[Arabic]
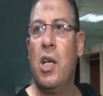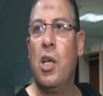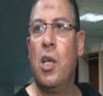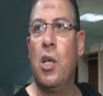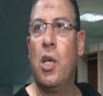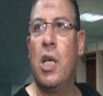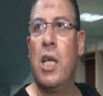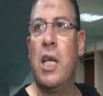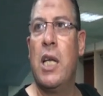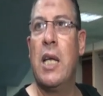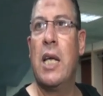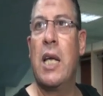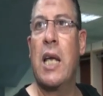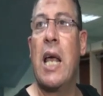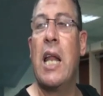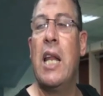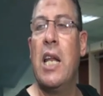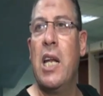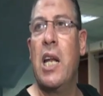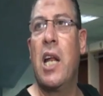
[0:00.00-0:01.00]

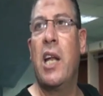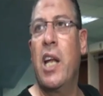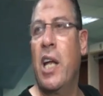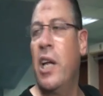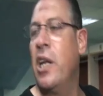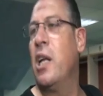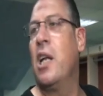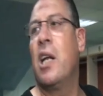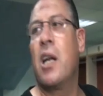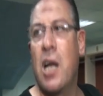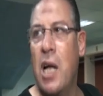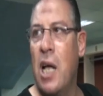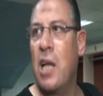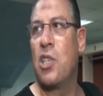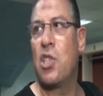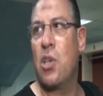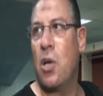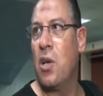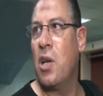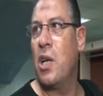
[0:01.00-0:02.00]
يخلينا ان احنا نرجع
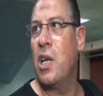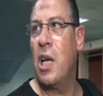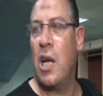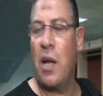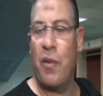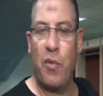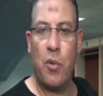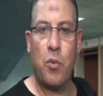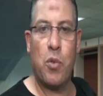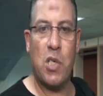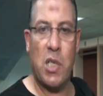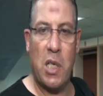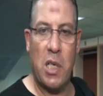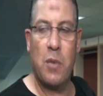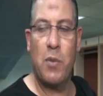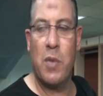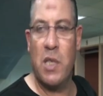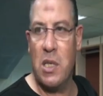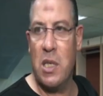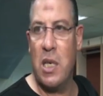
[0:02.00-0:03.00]
ان شاء الله نلعب في
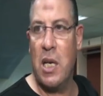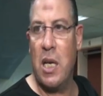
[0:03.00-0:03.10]
بورسعيد باذن